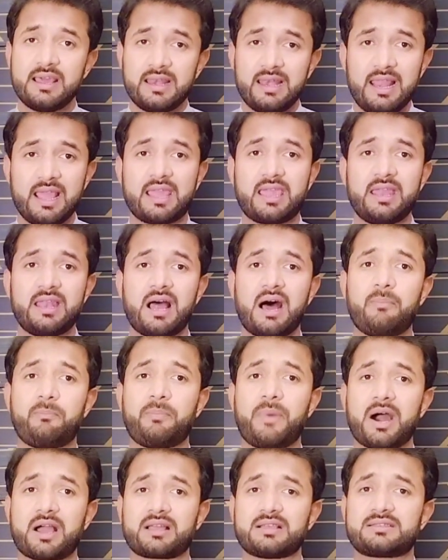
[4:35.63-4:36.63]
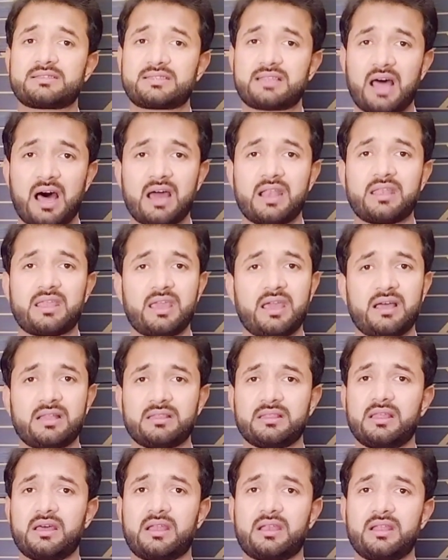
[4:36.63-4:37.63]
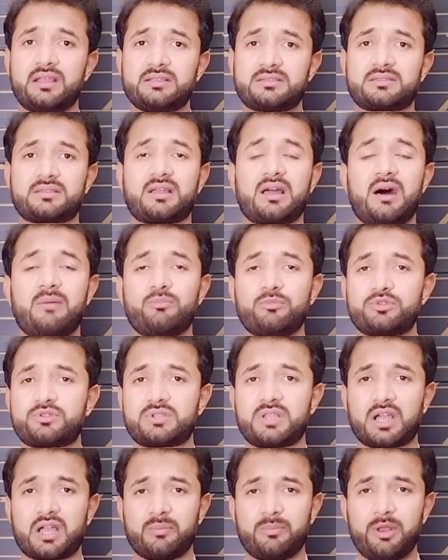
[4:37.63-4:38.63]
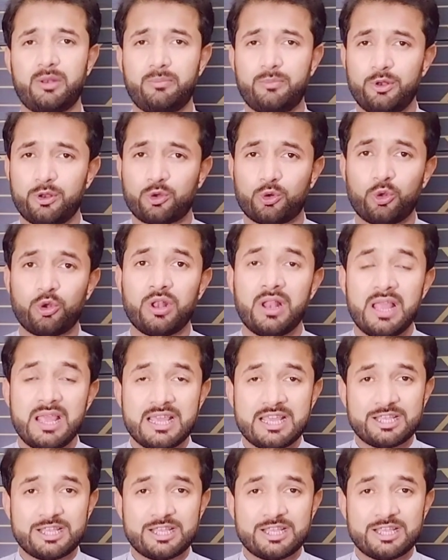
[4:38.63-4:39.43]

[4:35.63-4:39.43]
लेकिन अब पाकिस्तान के अंदर इसका मुस्तकबिल बिल्कुल